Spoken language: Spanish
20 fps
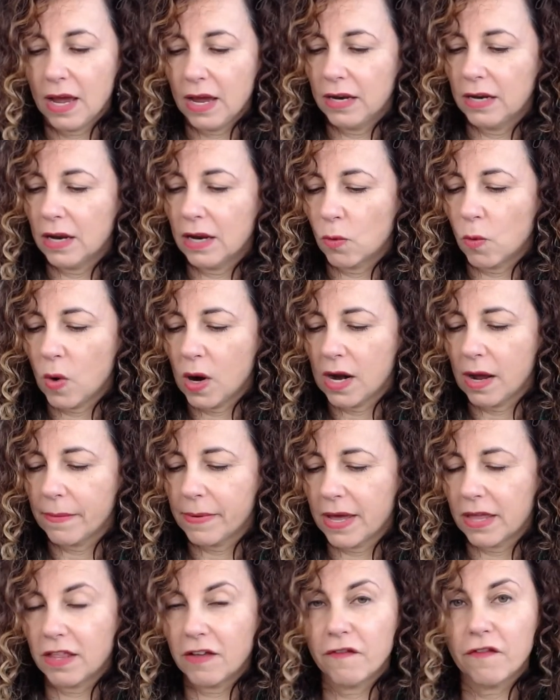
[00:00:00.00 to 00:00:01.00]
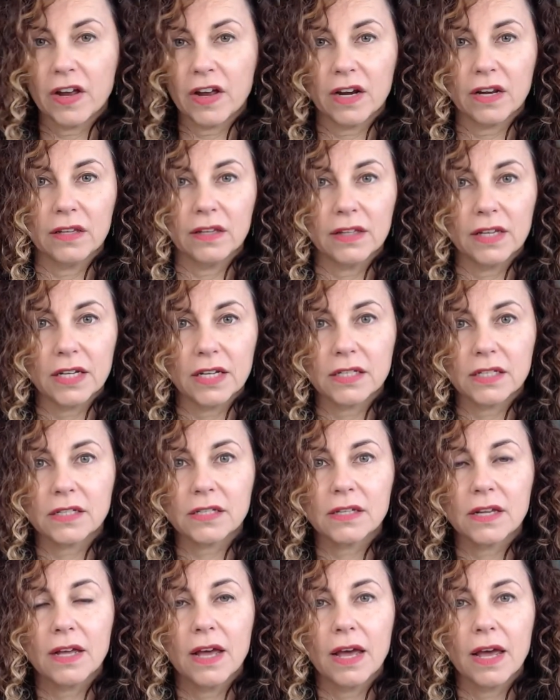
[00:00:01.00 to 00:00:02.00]
en el cual había
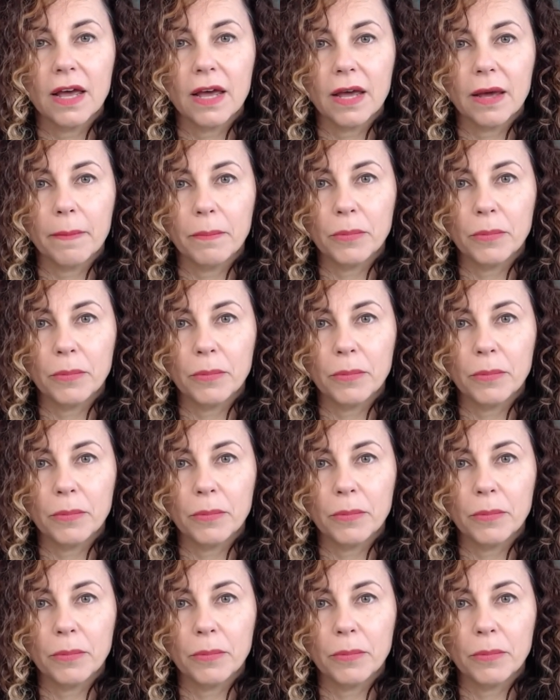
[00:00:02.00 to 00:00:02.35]
diferentes eh,